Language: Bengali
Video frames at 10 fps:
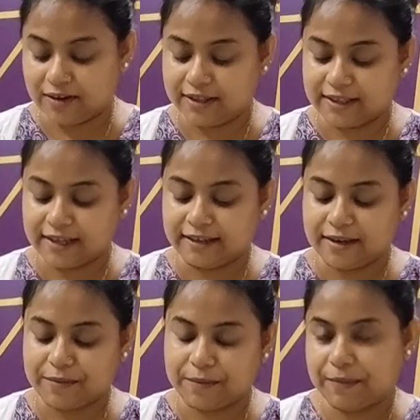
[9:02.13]
তাহলে সেকেন্ড
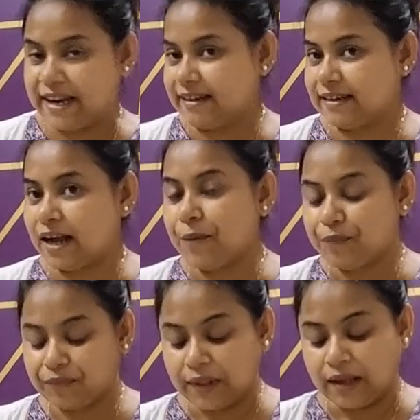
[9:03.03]
টাইম এই পেন্টটা
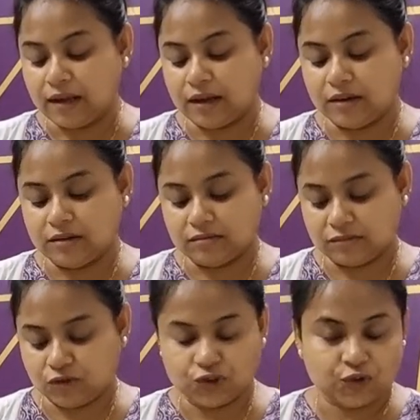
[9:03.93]

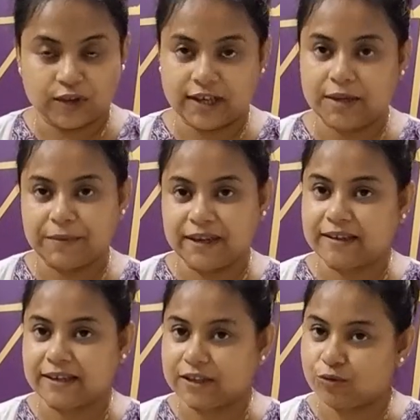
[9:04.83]
নষ্ট হয়ে গেলে
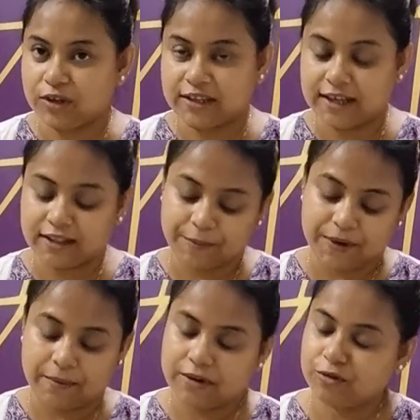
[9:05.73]
পেনটাকে তুলে দিয়ে তারপরে
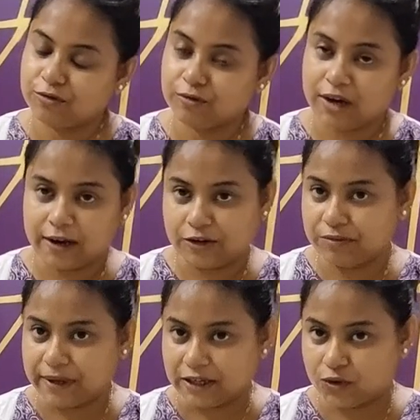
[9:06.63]
আবার নতুন করে আর একটু
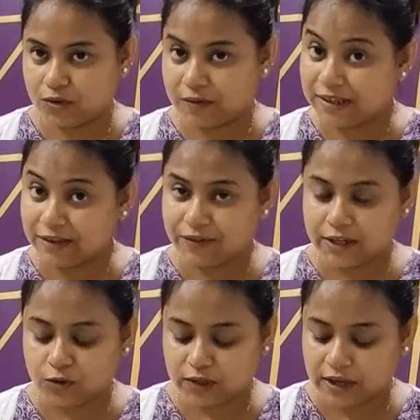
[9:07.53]
পেন্ট করবো মানে রিফিল
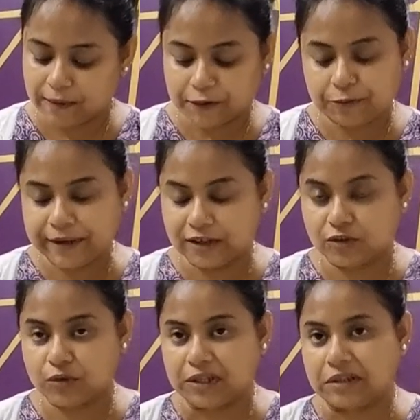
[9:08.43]
করিয়ে আবার একটু পেন্ট
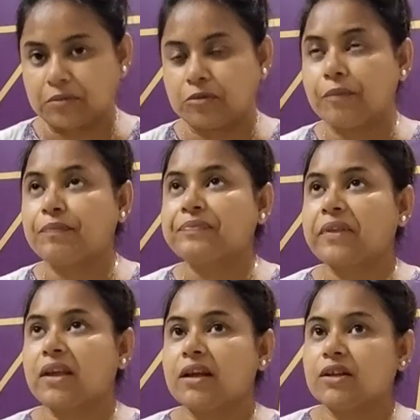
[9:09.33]
করিয়ে নেবো
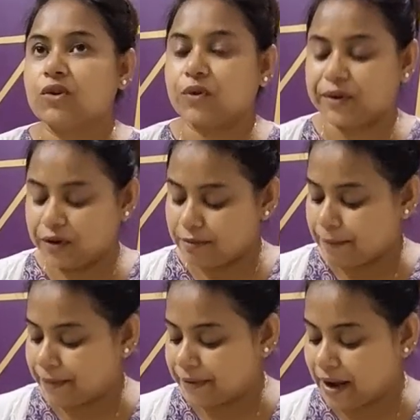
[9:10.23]
তো এই হলো
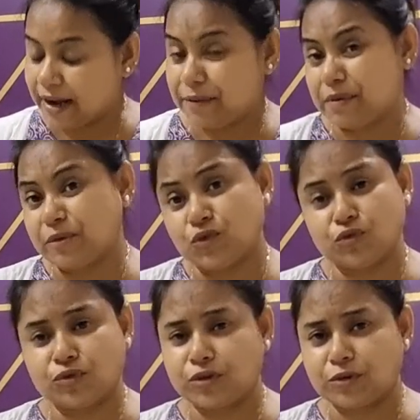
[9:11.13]
ব্যাপার আগেরবার আমি
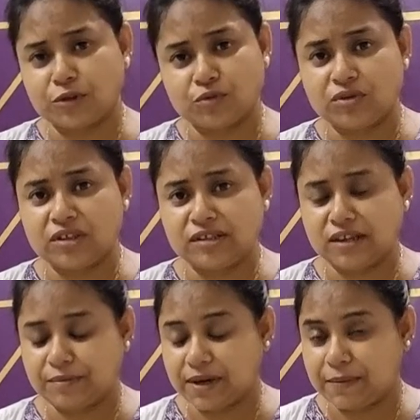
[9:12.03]
জোর করে করে তুলে
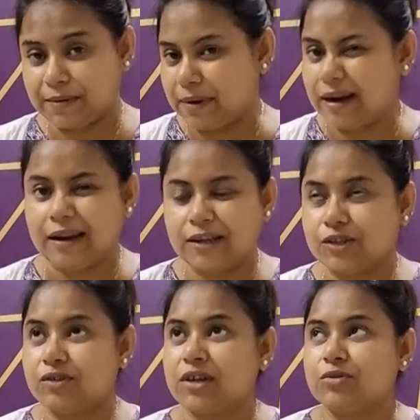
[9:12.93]
দিয়েছিলাম মানে আমার ভালো
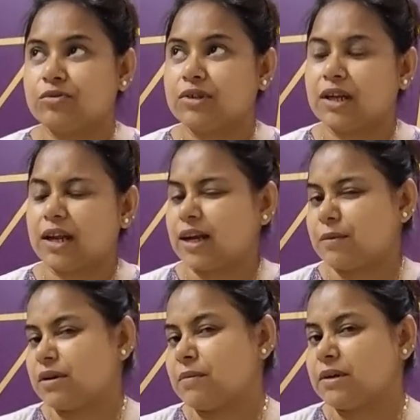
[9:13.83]
লাগছিল না তার
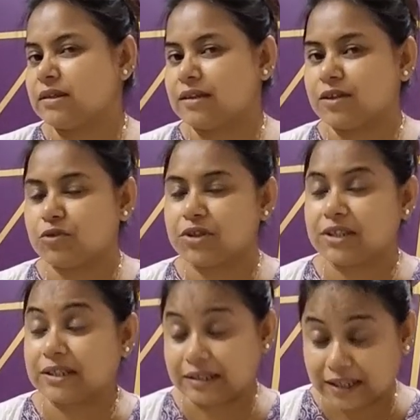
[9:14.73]
আগেরবারে আমার ডিজাইনটা
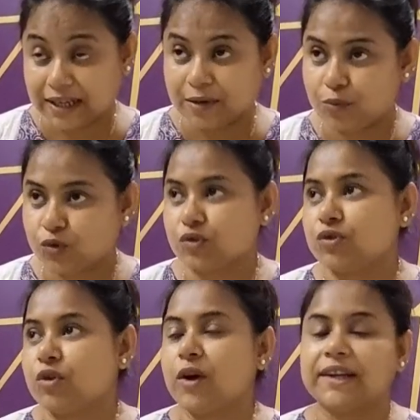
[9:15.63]
ঠিক একটা পছন্দ
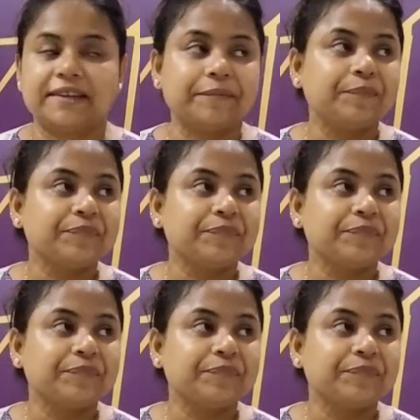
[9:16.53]
হয়নি